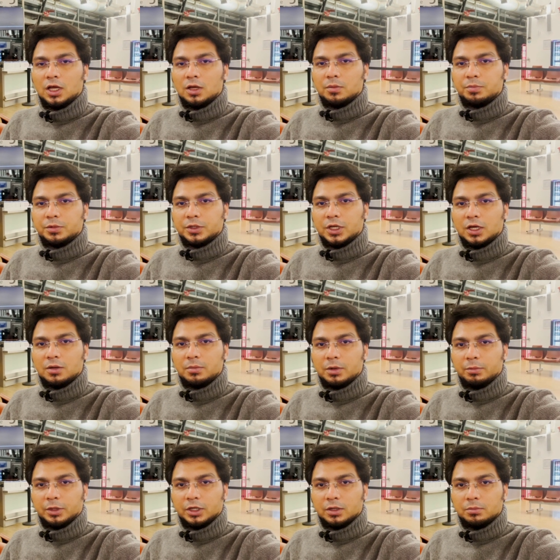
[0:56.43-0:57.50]
आप यहाँ
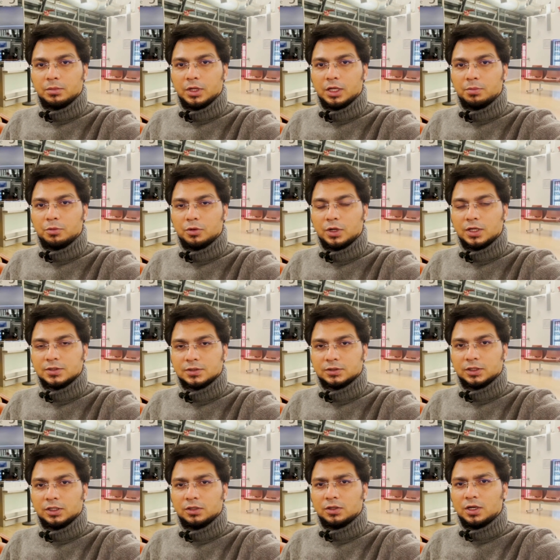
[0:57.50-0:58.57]
मेमिंगम एयरपोर्ट आ
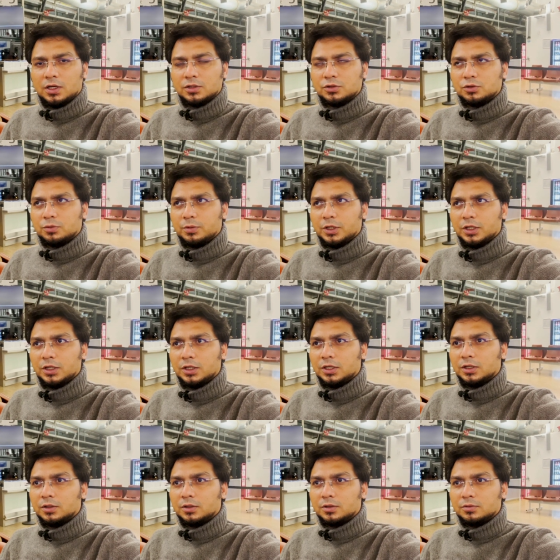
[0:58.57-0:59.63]
सकते हैं आज
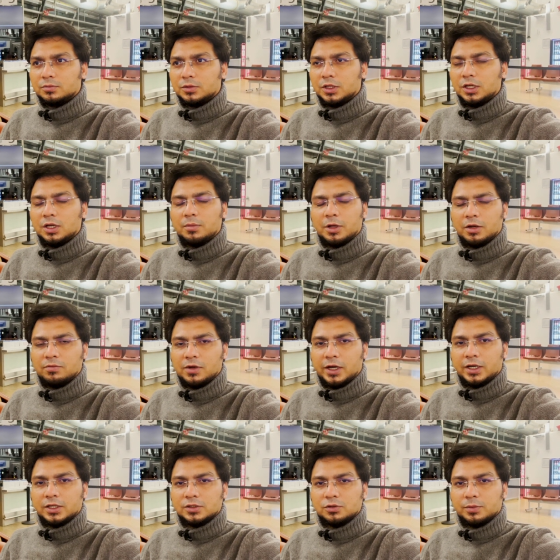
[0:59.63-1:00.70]
सुबह की हमारी फ़्लाइट है